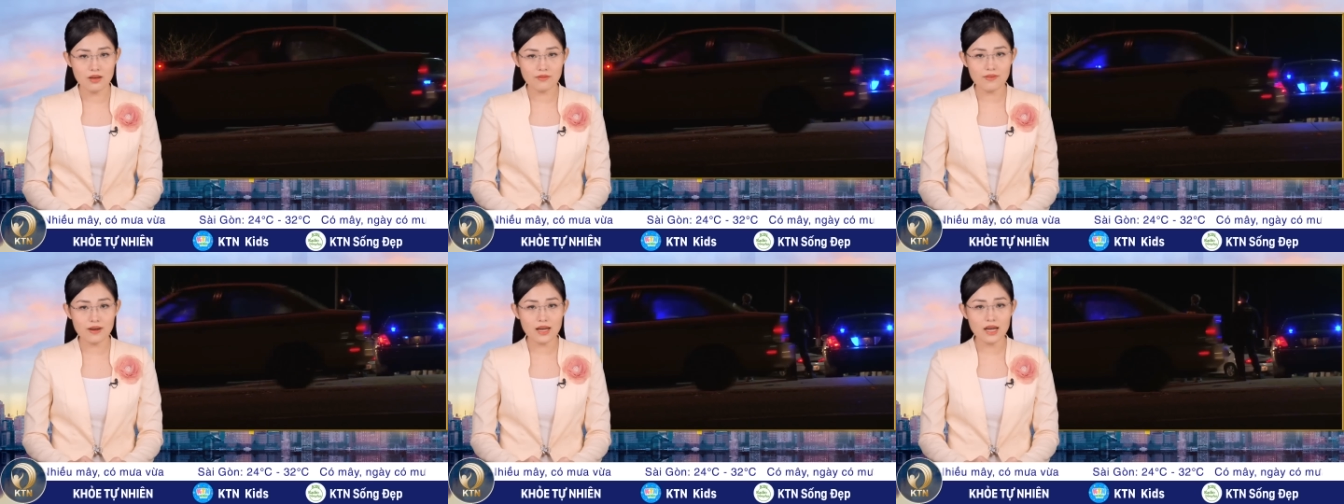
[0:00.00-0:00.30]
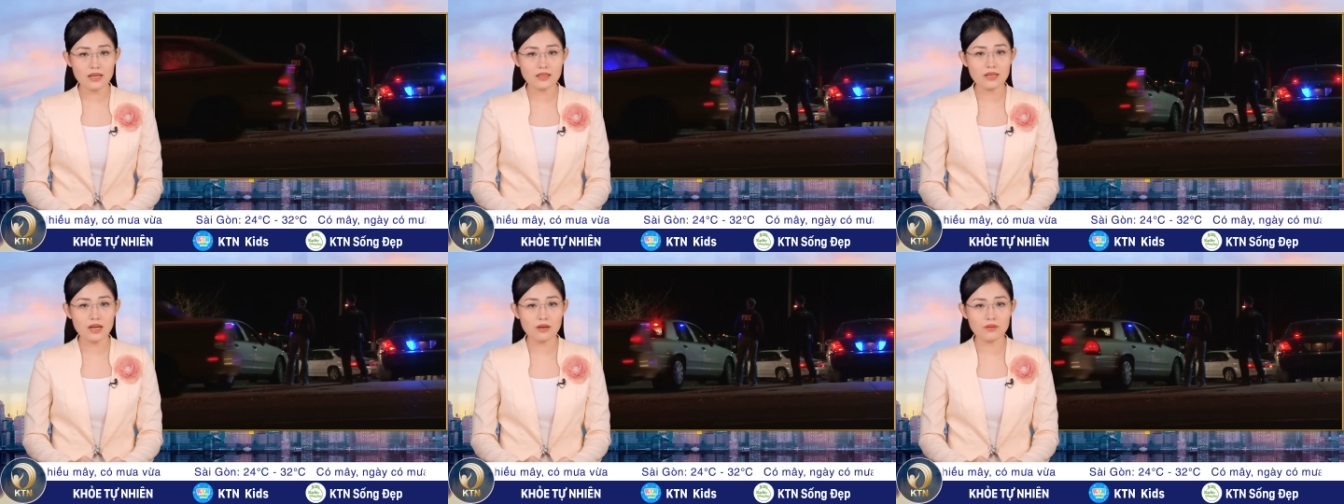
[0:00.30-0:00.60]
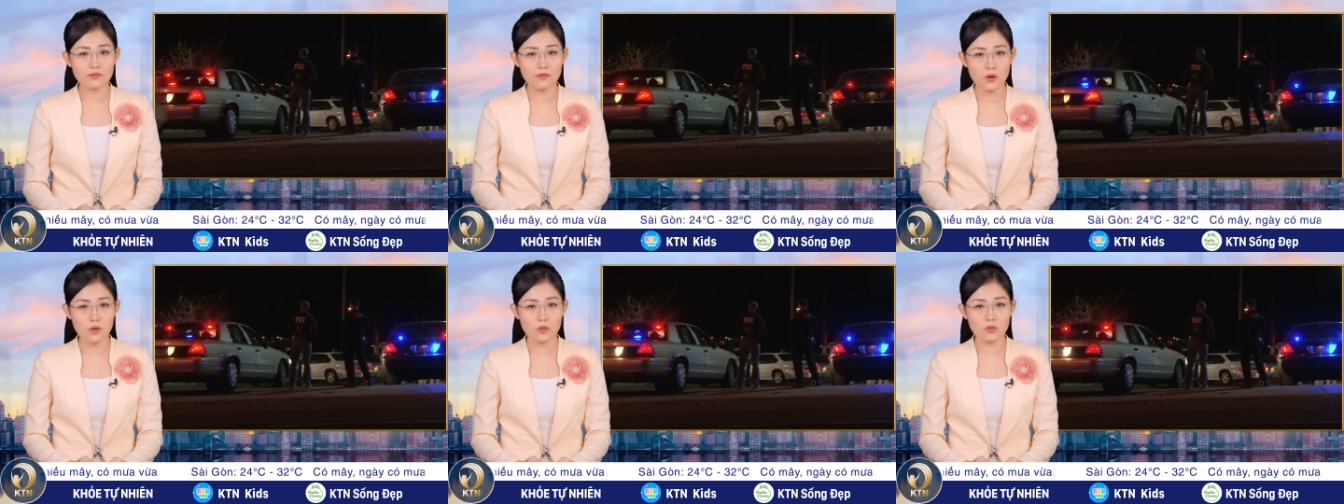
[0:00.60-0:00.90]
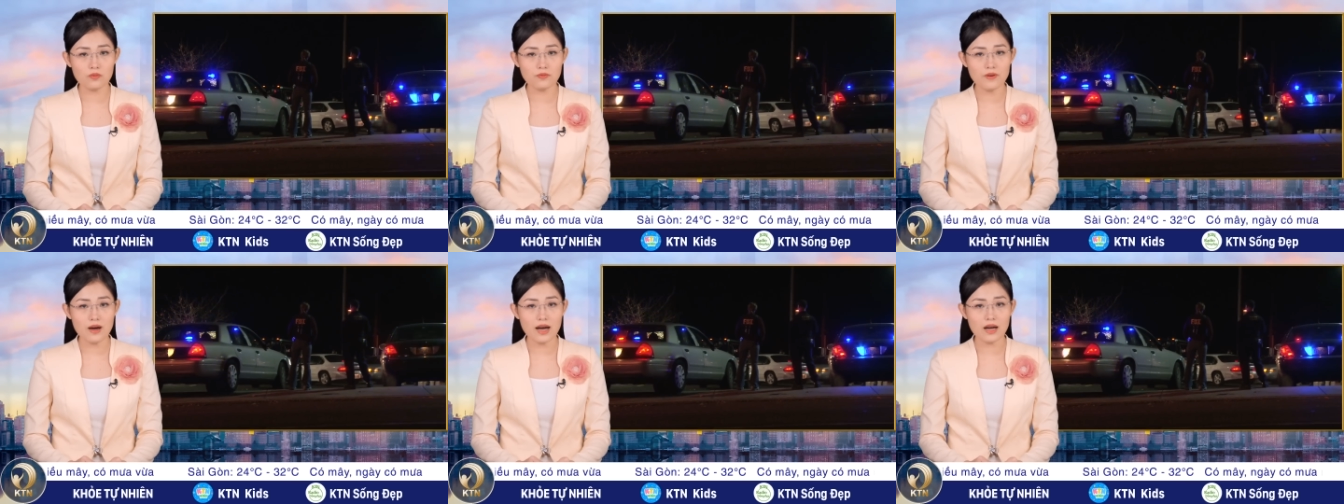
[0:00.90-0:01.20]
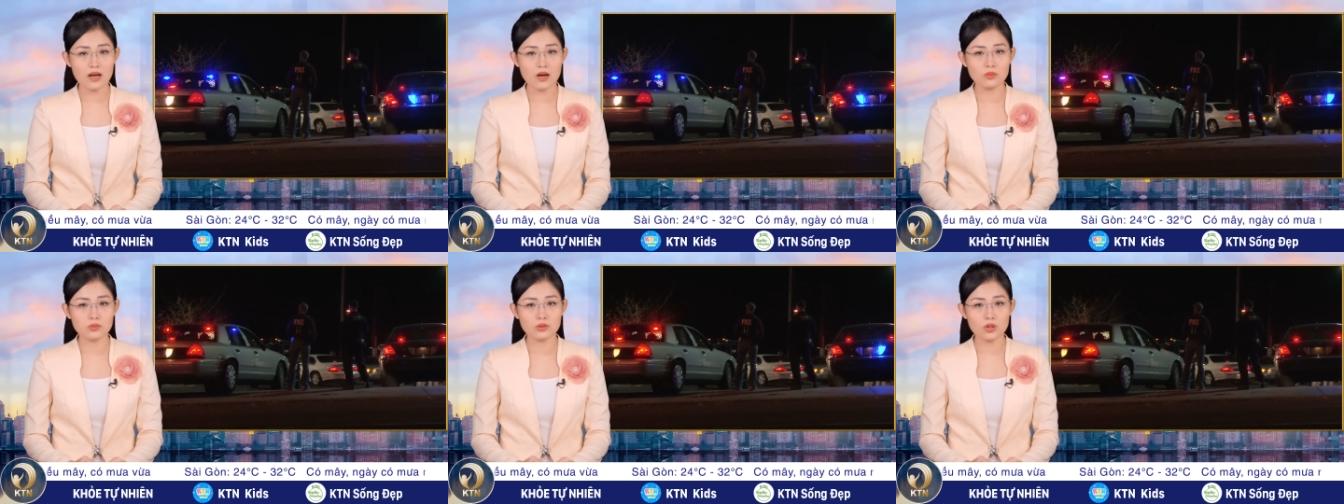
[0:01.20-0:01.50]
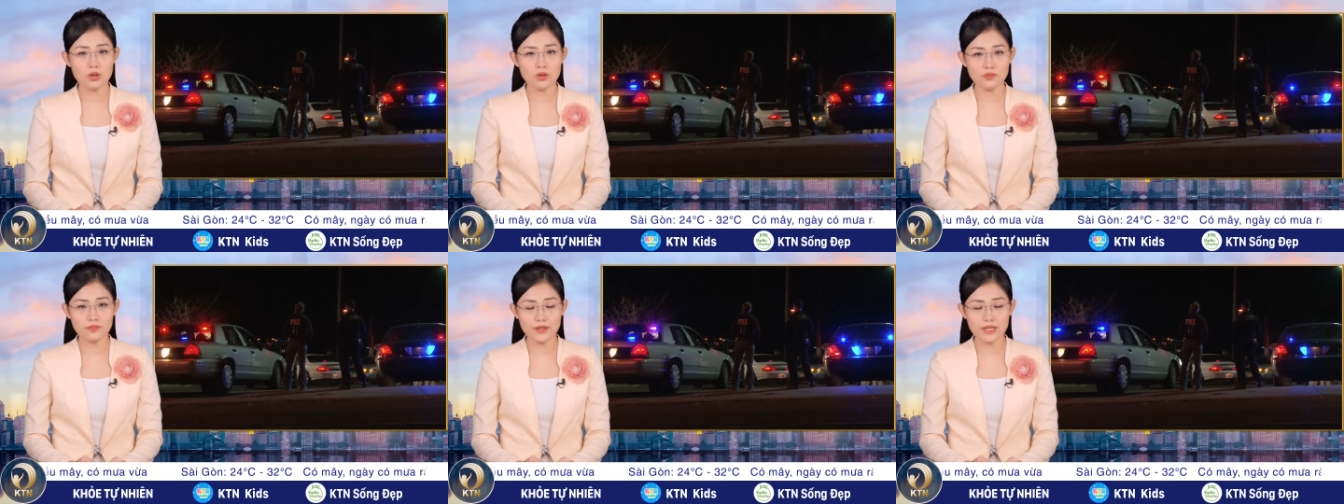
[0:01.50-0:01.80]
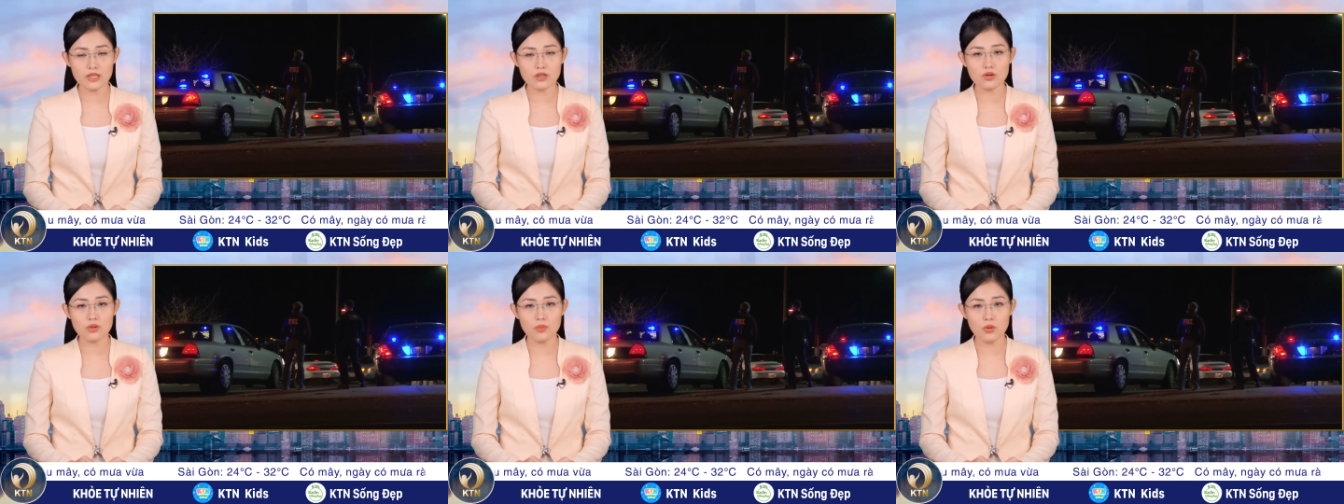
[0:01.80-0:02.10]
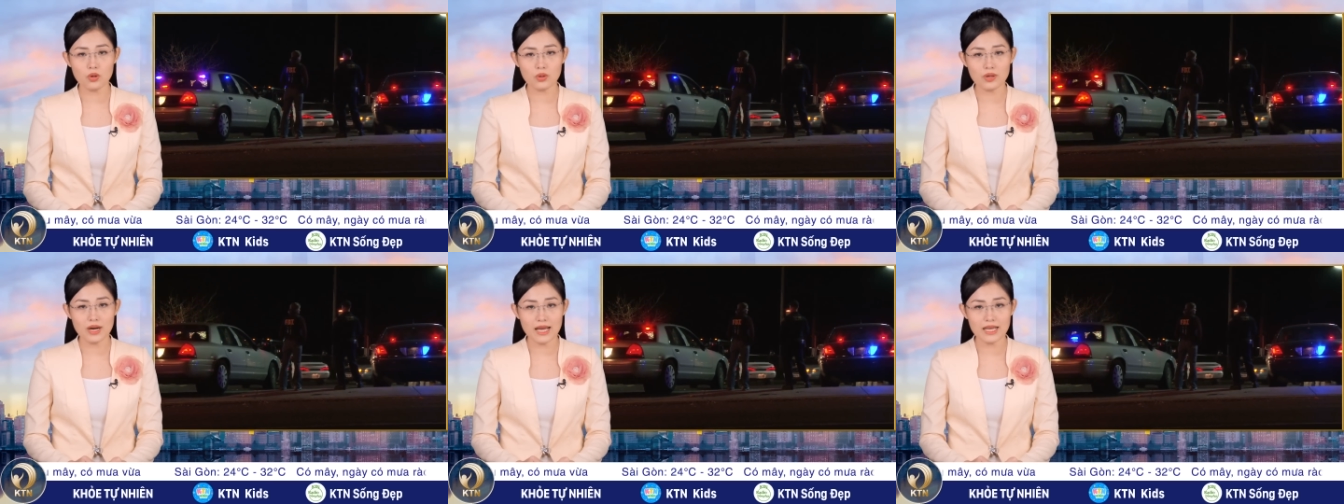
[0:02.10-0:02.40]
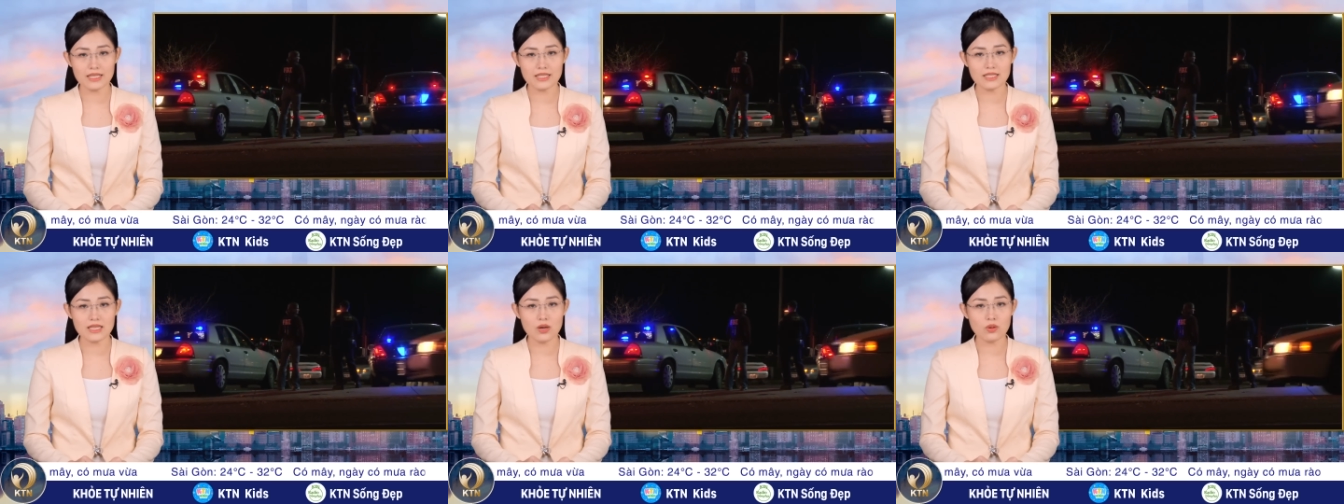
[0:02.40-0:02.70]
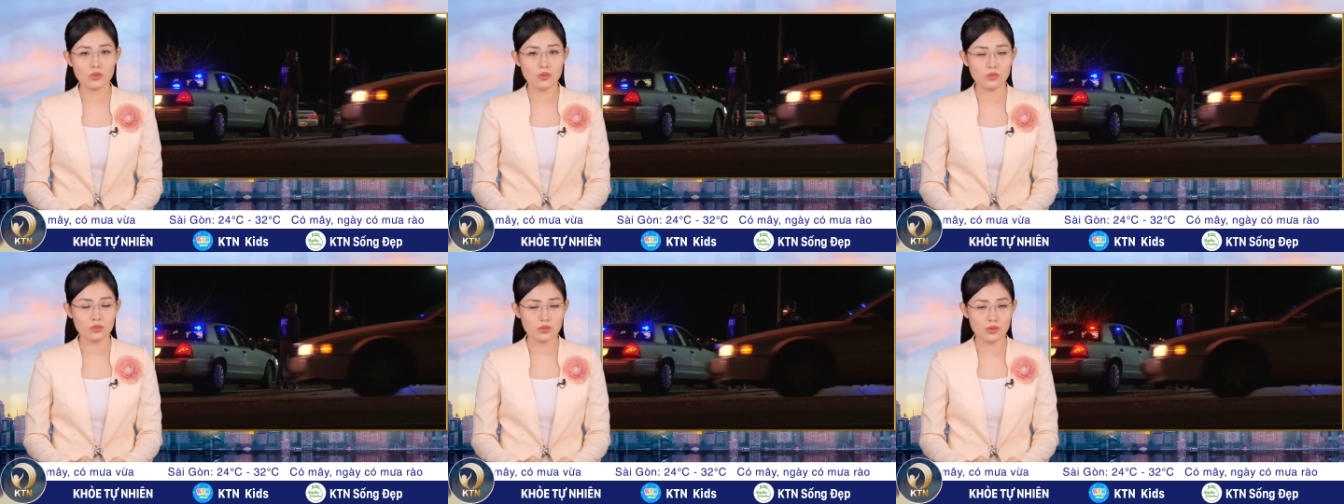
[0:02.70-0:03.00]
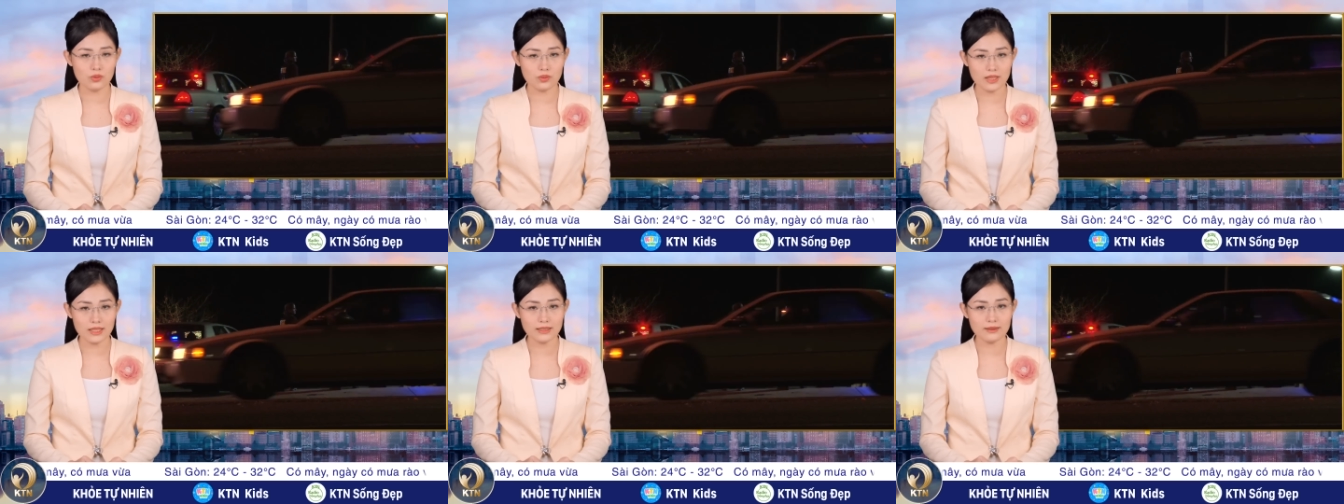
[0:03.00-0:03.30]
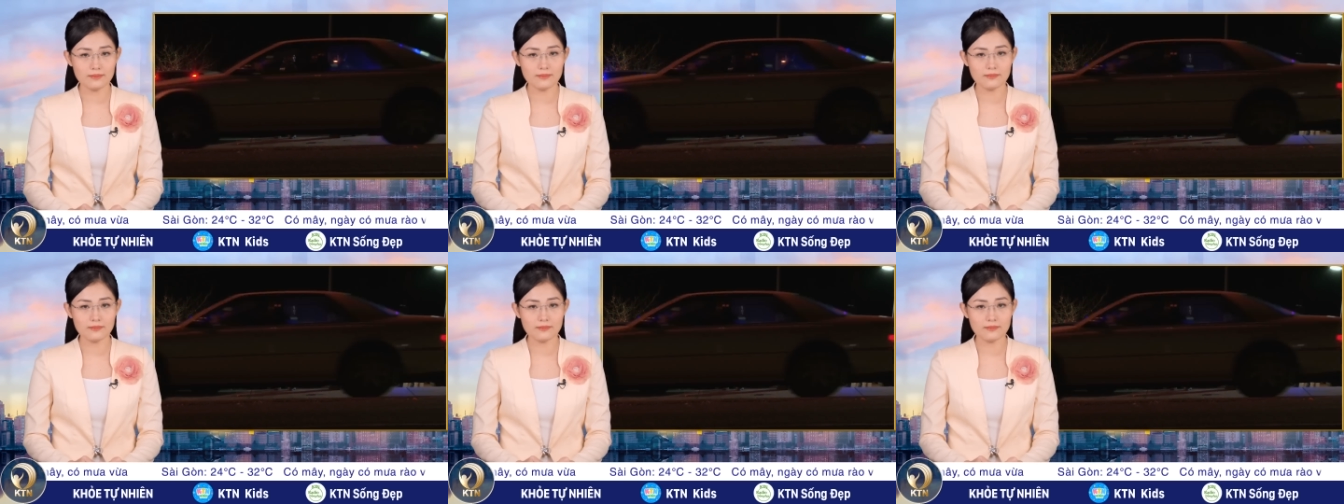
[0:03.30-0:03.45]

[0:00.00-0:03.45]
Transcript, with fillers: và các đặc vụ và công tố viên của bộ này sau cuộc đột kích.